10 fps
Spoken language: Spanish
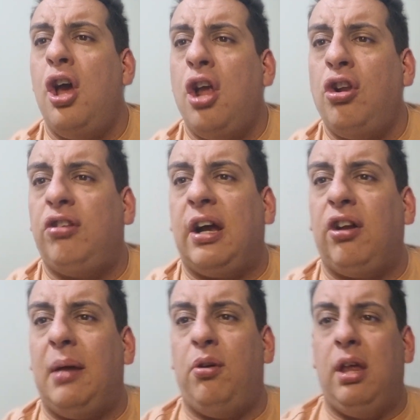nos
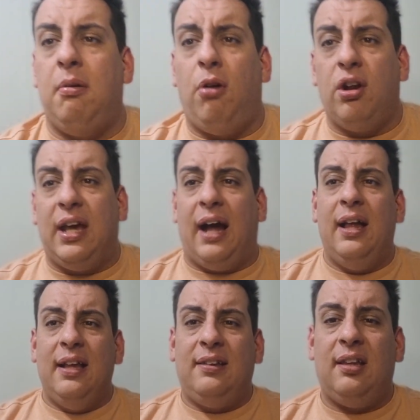acordamos de
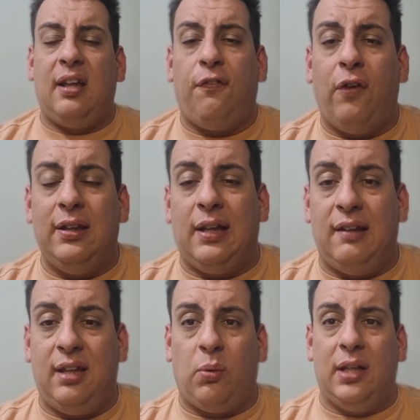memoria, César Fuente
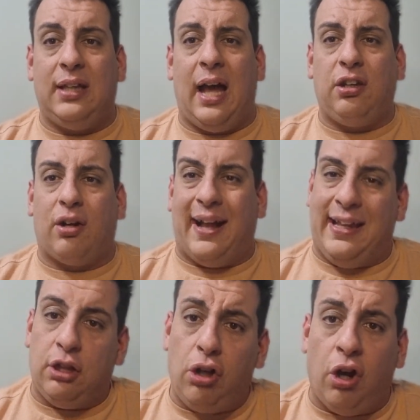de 50 años,
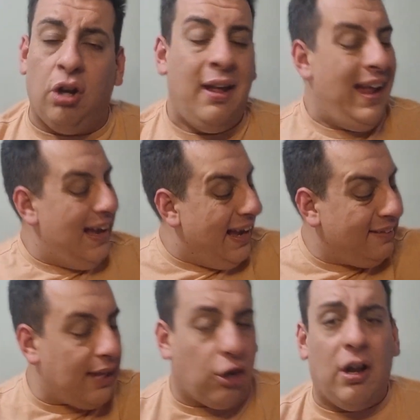calentón, le
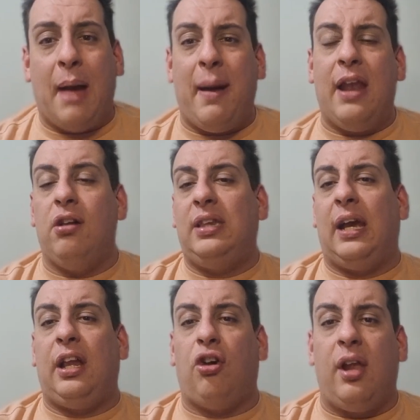sacó la mano al
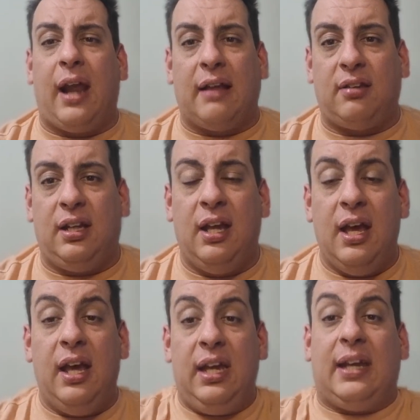técnico de Racing
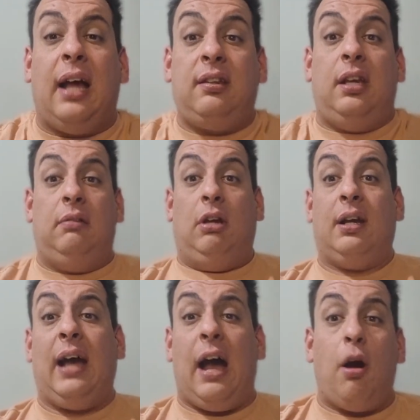y casi
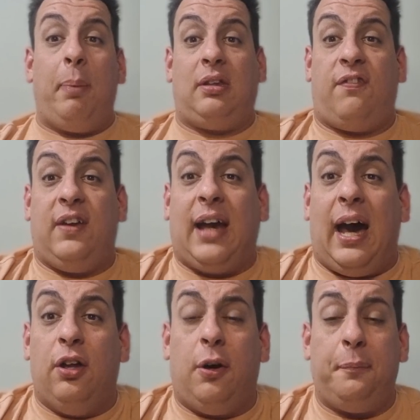Gago
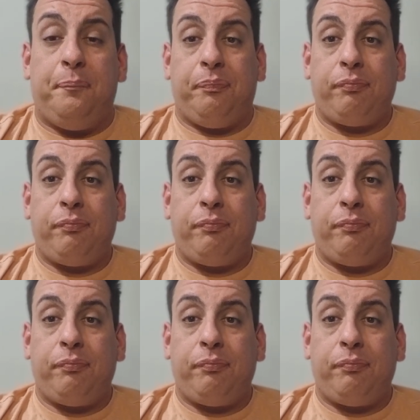petrificado